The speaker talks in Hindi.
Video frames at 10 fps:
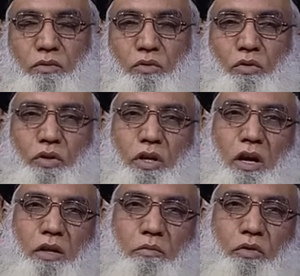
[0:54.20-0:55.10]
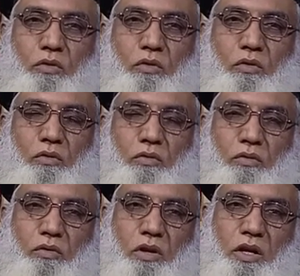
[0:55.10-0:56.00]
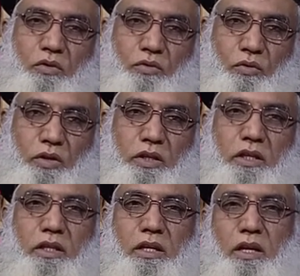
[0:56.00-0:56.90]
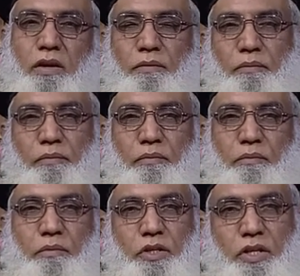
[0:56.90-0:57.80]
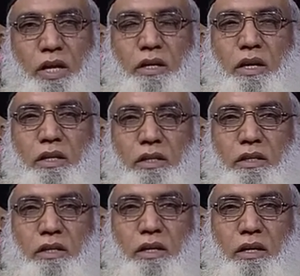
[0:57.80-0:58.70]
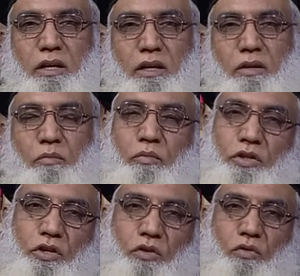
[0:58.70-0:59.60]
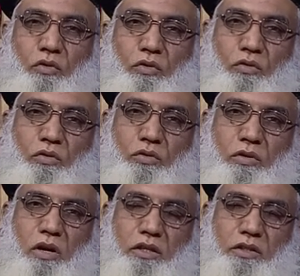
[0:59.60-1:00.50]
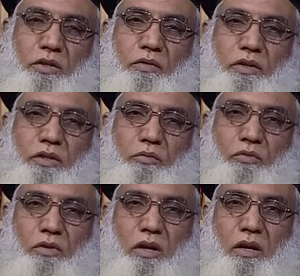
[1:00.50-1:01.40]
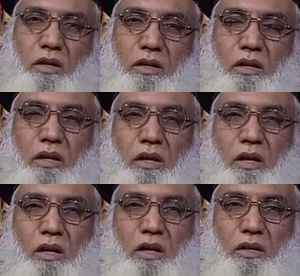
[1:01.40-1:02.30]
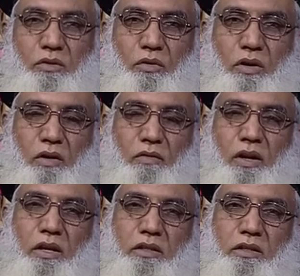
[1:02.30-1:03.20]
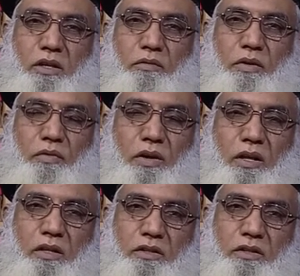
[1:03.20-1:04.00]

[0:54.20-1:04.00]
तो ये आदमी को ना तो सोने देती है बेचैन कर देती है बच्चे को हो तो उस खांसी की वजह से पूरा जो घर वाले जितने भी अफराद हैं